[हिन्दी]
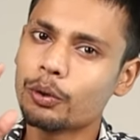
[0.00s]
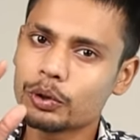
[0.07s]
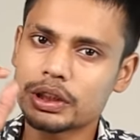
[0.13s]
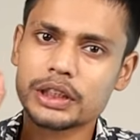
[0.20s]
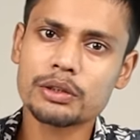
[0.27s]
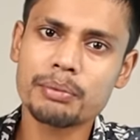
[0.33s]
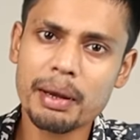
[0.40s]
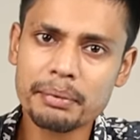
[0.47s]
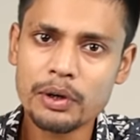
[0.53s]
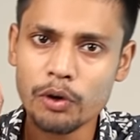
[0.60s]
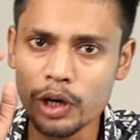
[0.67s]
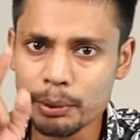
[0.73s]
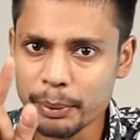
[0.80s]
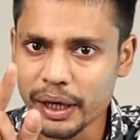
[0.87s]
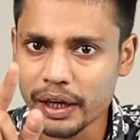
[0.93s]
उसे तो मैं अभी
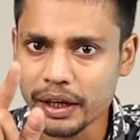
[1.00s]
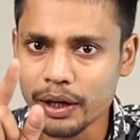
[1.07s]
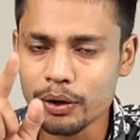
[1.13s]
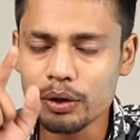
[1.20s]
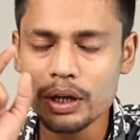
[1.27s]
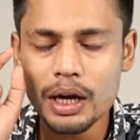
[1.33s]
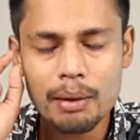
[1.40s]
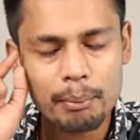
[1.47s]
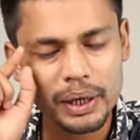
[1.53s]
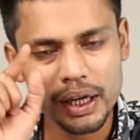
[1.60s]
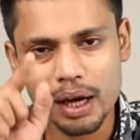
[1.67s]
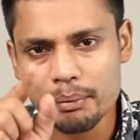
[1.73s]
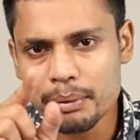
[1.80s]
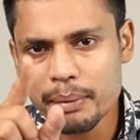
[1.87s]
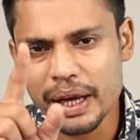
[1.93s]
होल्ड पे रखा हूँ बट
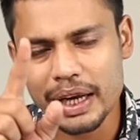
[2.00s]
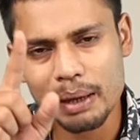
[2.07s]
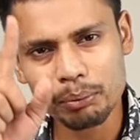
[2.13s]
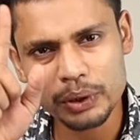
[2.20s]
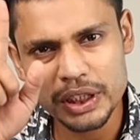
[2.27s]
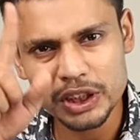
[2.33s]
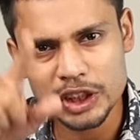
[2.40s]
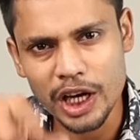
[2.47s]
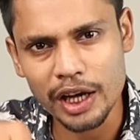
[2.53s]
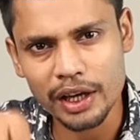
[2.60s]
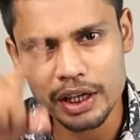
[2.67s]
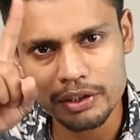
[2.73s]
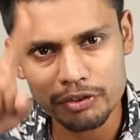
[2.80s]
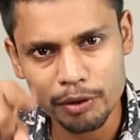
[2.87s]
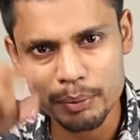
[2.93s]
अभी मैंने आपको ये
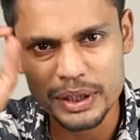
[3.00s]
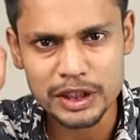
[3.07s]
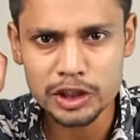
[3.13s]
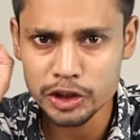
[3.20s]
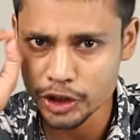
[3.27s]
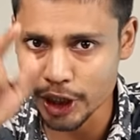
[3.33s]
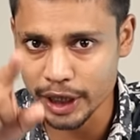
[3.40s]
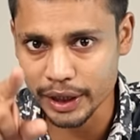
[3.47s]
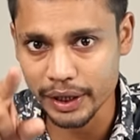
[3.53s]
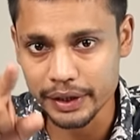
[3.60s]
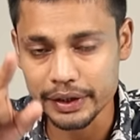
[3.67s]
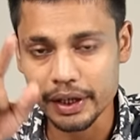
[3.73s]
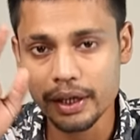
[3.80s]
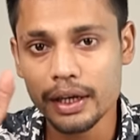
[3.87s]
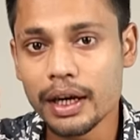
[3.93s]
सारा इन्फॉर्मेशन शेयर कर
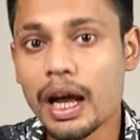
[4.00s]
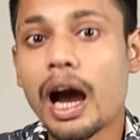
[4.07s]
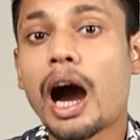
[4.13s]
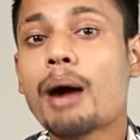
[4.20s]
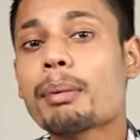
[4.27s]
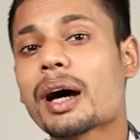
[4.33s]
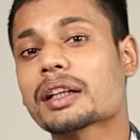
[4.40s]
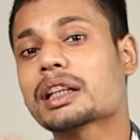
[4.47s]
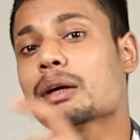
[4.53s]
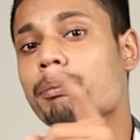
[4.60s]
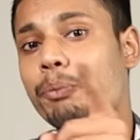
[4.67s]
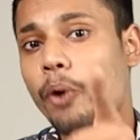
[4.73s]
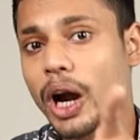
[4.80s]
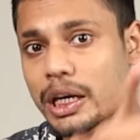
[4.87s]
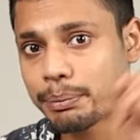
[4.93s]
दिया अब आते
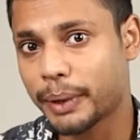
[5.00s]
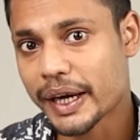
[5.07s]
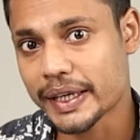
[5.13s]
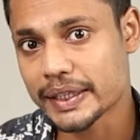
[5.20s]
हैं पॉइंट पे